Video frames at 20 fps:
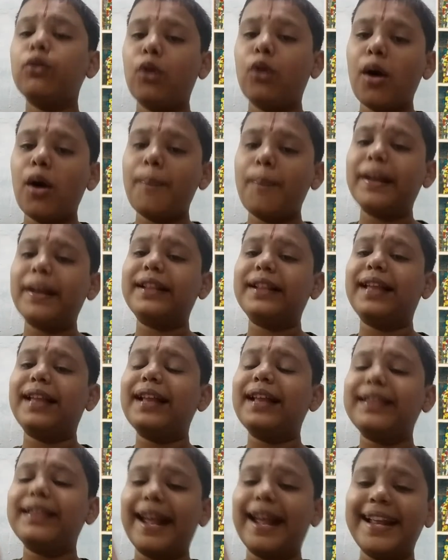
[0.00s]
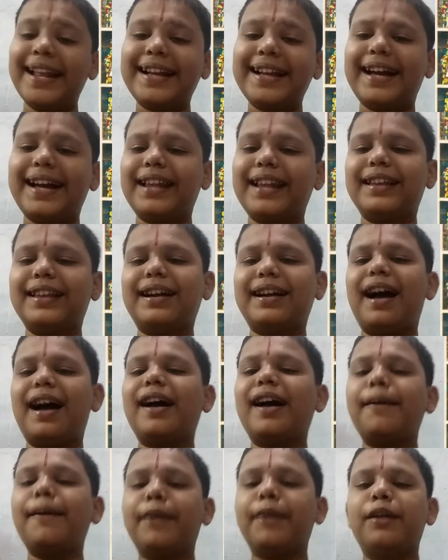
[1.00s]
கோபத்தை தணிக்கிறதுக்காக